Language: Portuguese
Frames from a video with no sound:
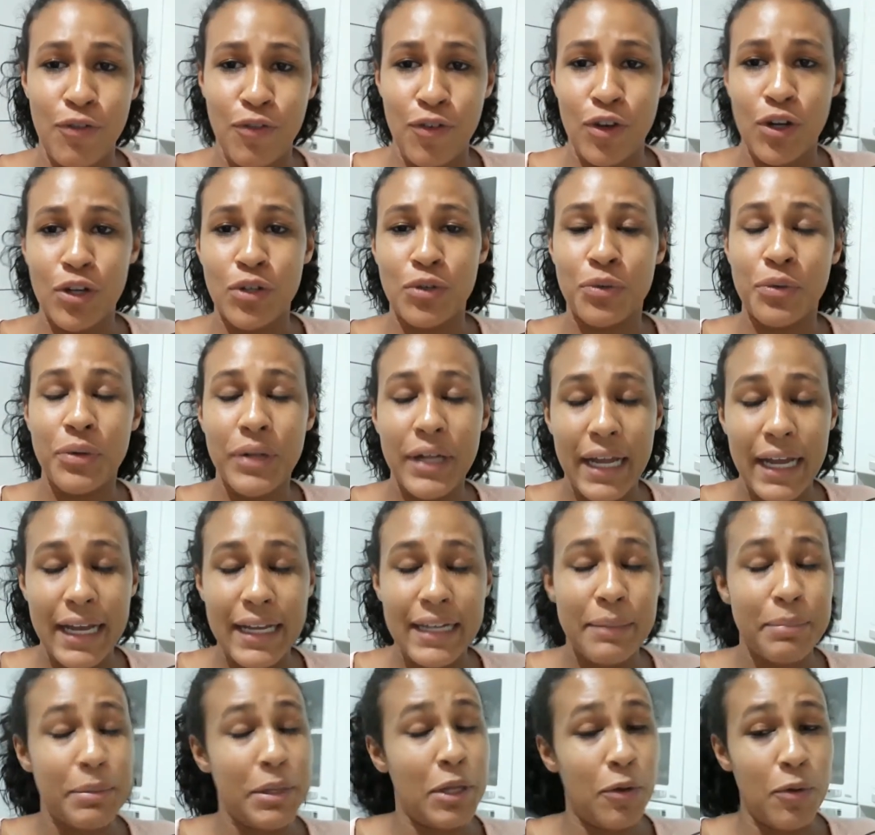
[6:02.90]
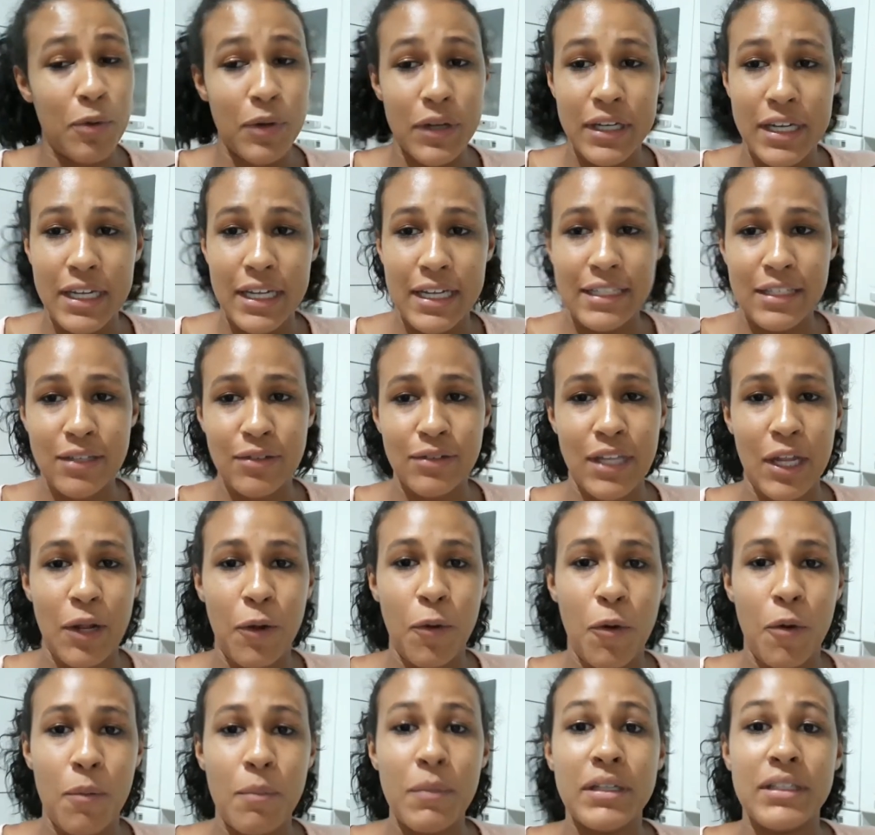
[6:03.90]
fora do lugar, né? Porque com criança não
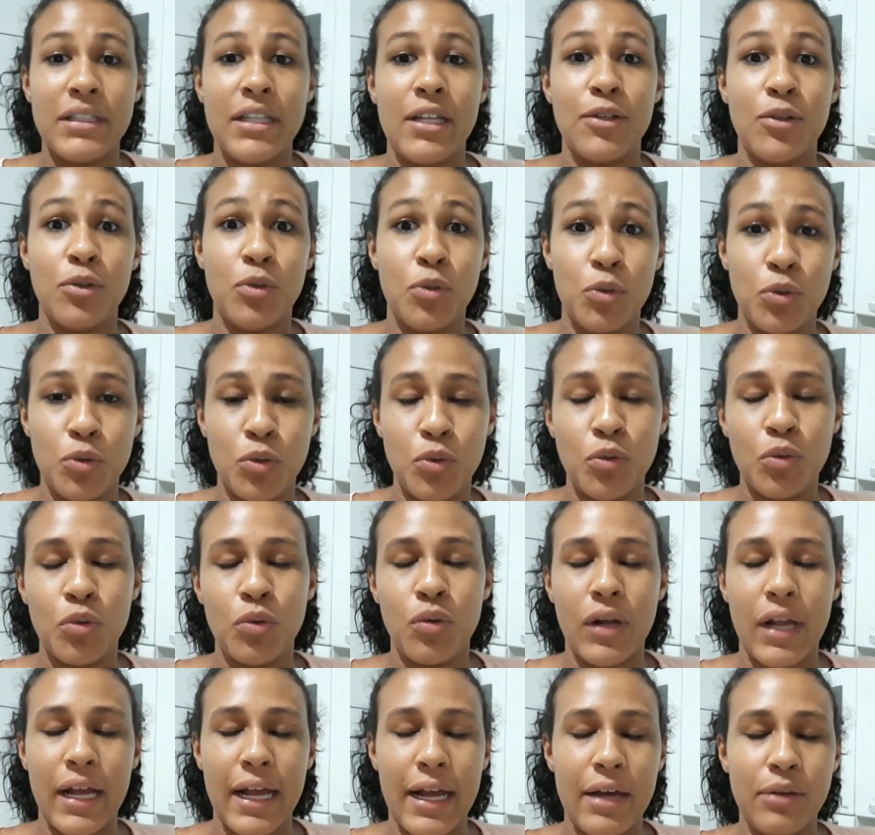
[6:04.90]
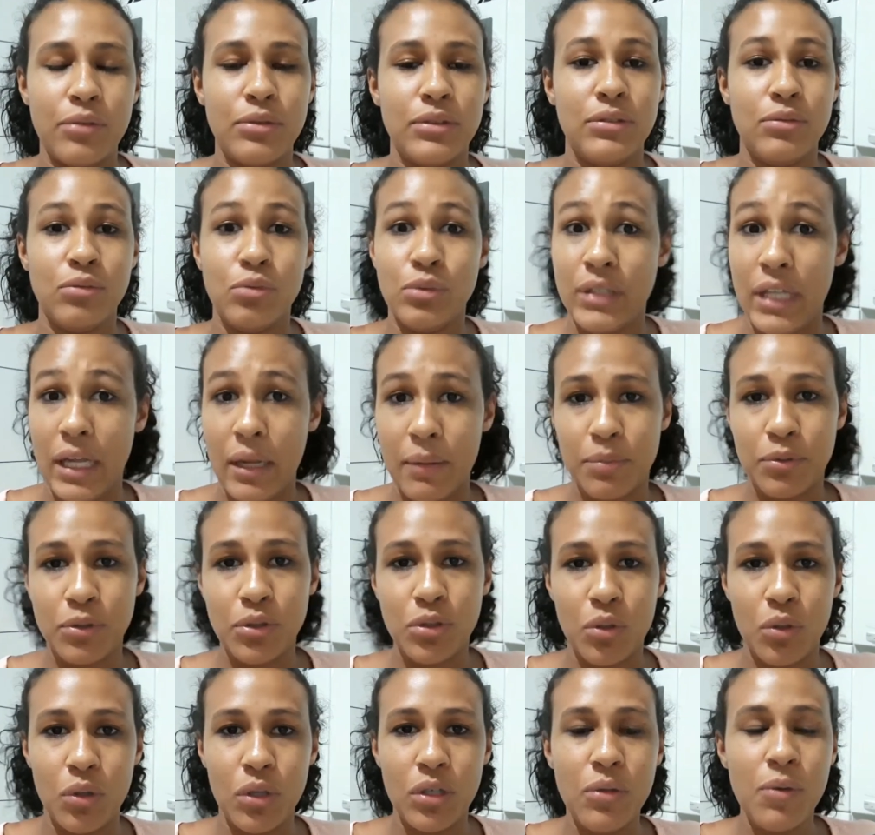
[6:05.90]
tem como manter tudo no lugar o tempo
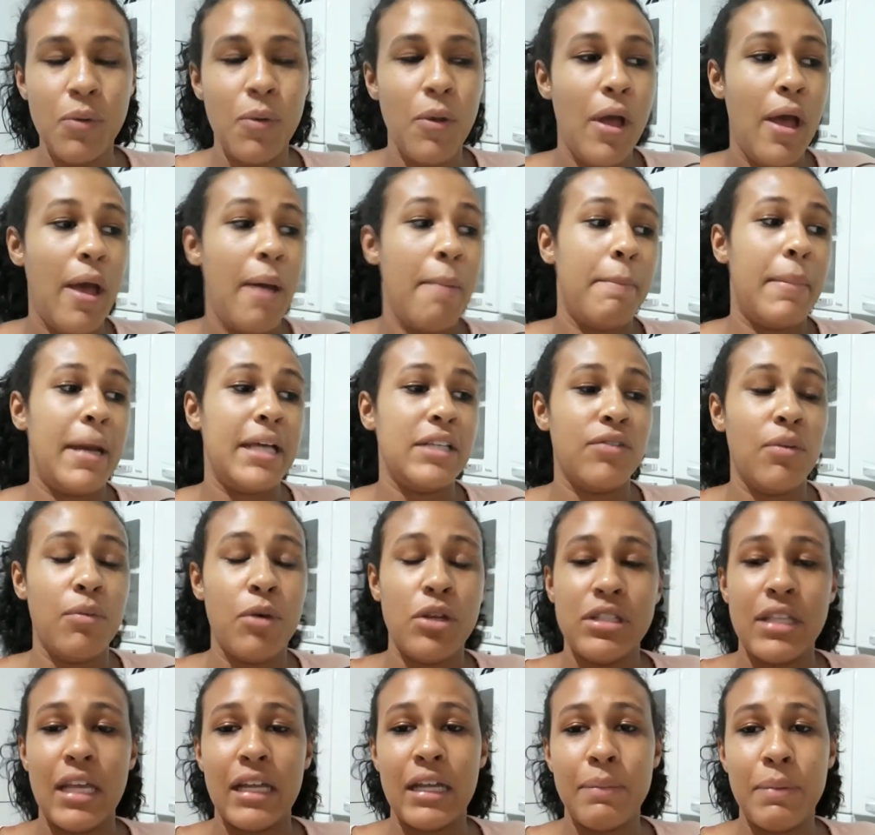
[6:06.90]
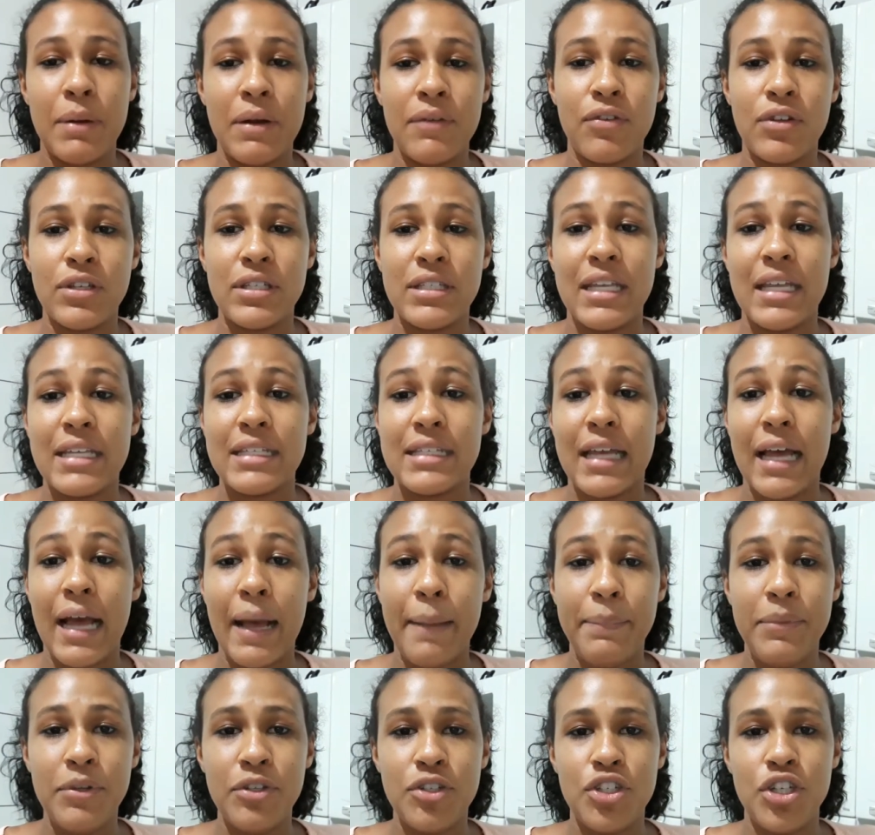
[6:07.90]
todo. Mas vou mostrar aqui pra vocês
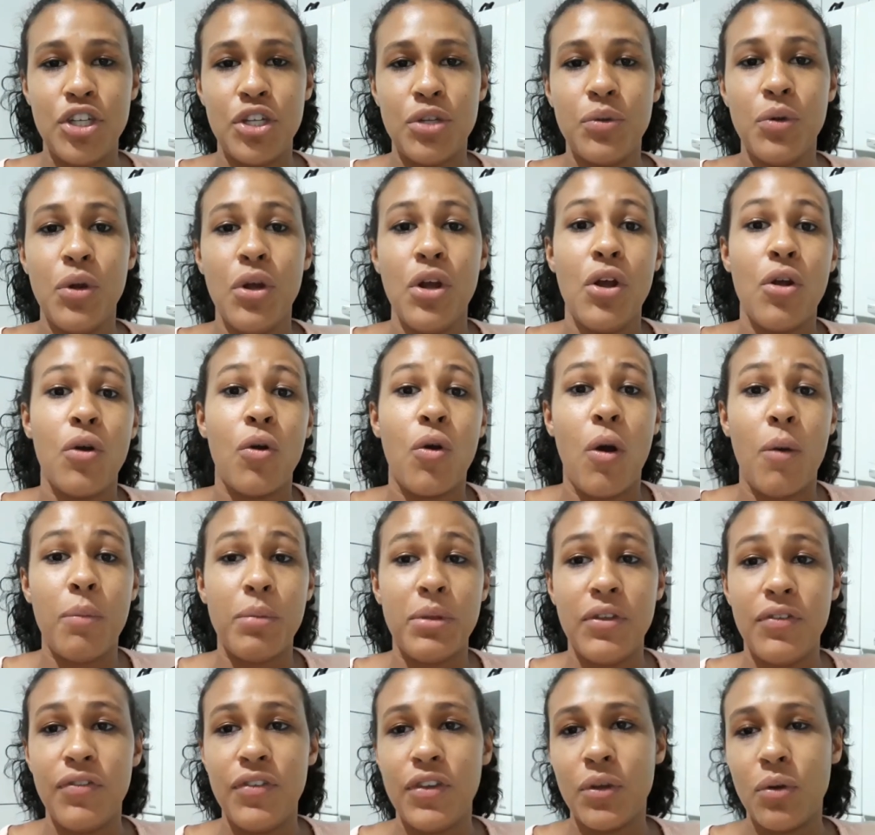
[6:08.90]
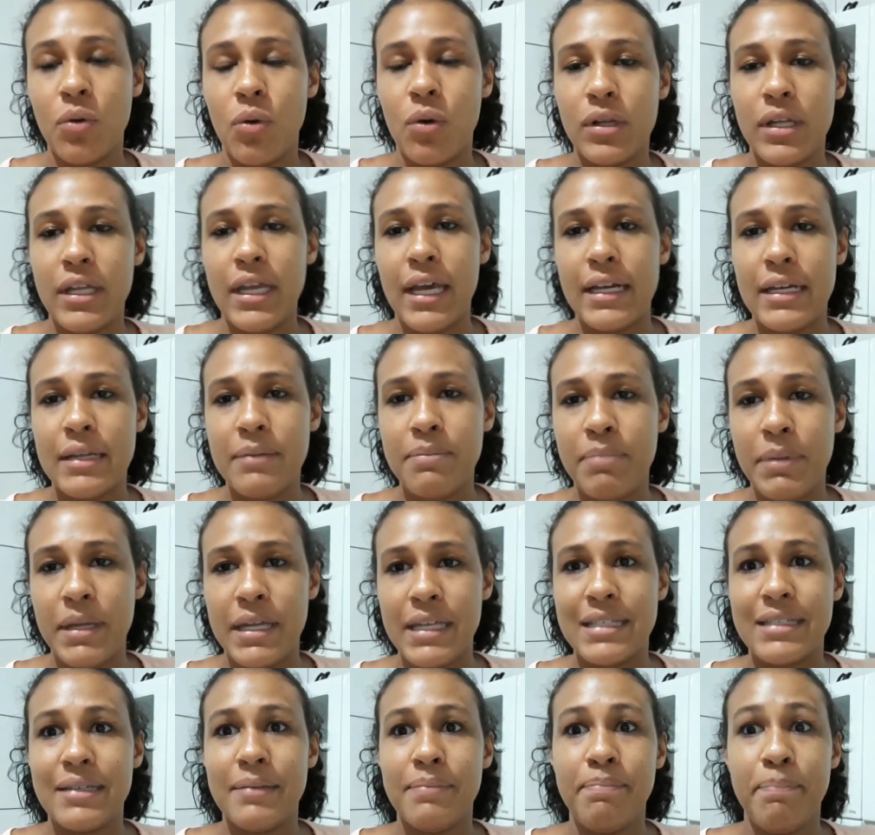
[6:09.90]
rapidinho como que ficou aqui a
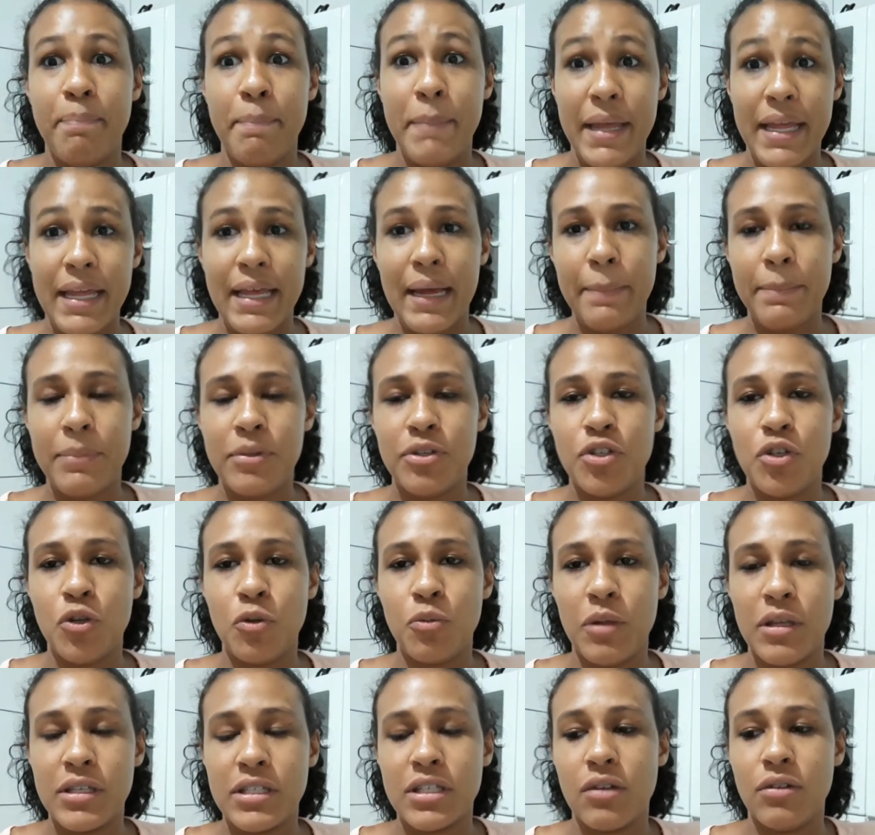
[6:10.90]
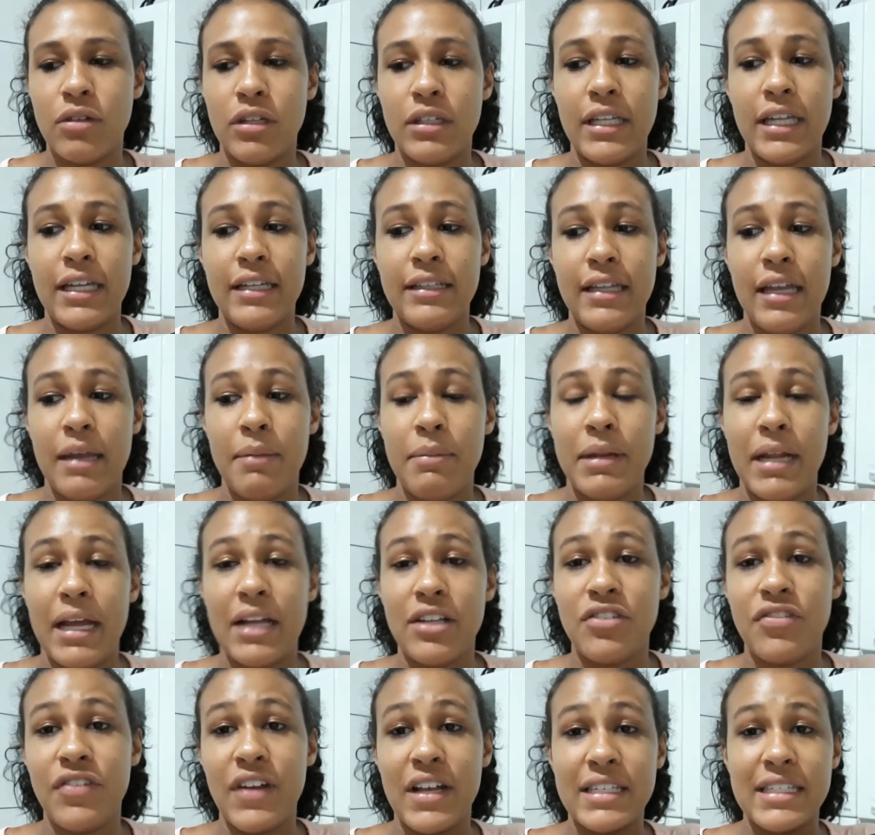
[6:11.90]
limpeza. Bem rapidinho mesmo, que eu ainda tenho que
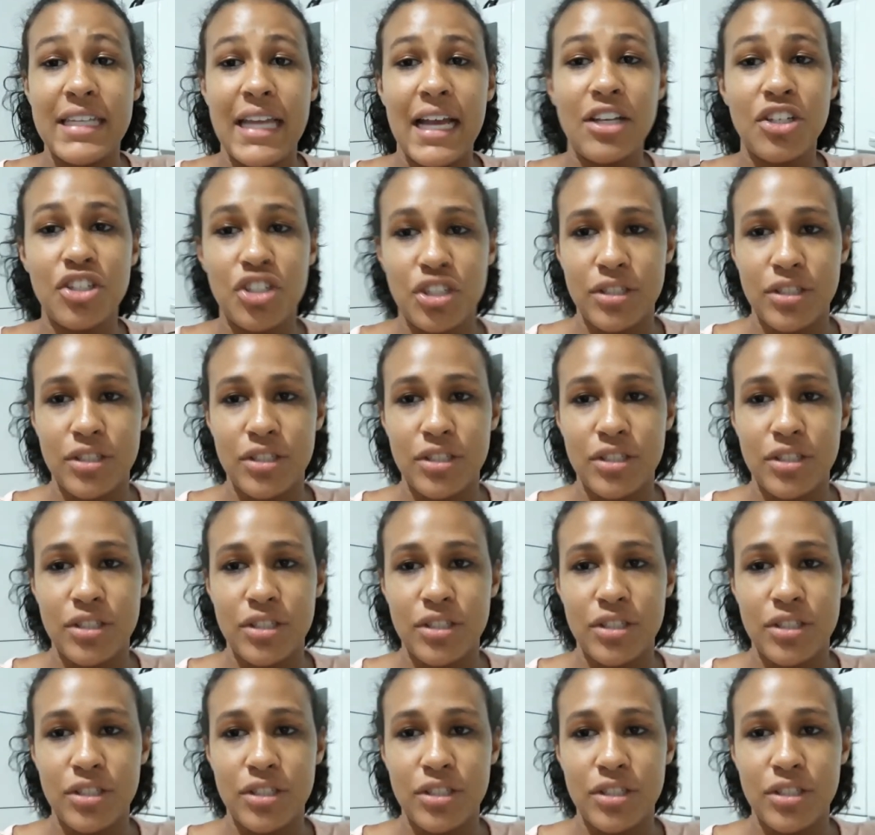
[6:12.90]
terminar de fazer a